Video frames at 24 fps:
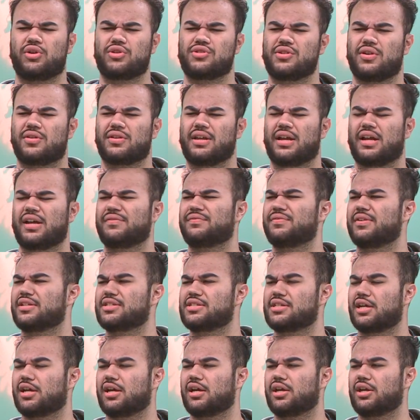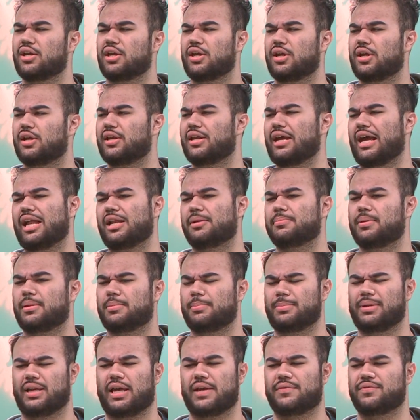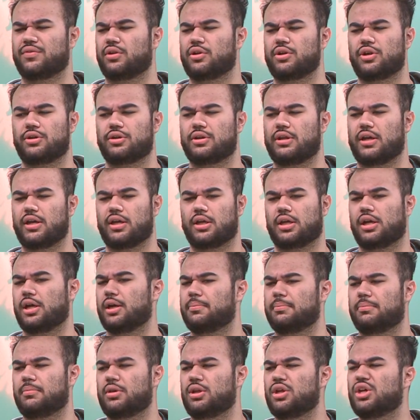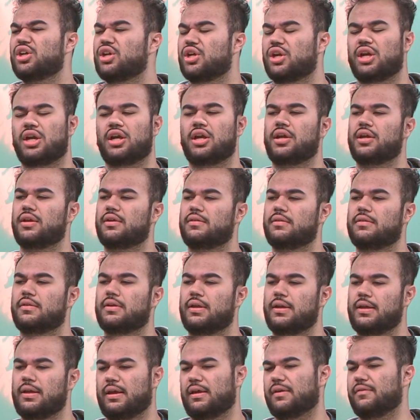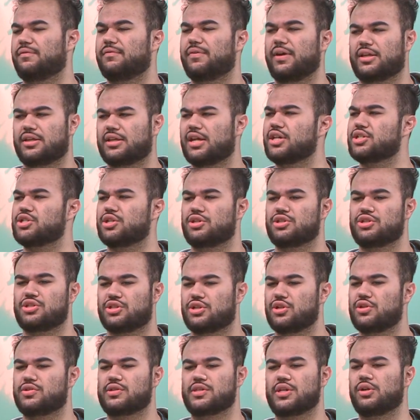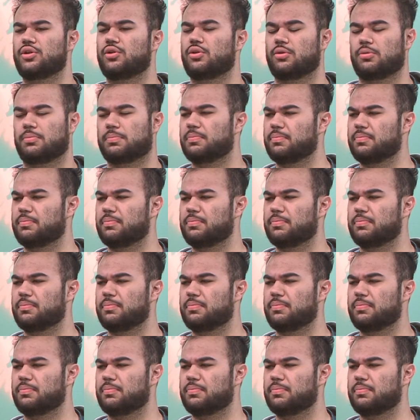Razok a fait ça, un album live, au lieu de comme une fête dans un studio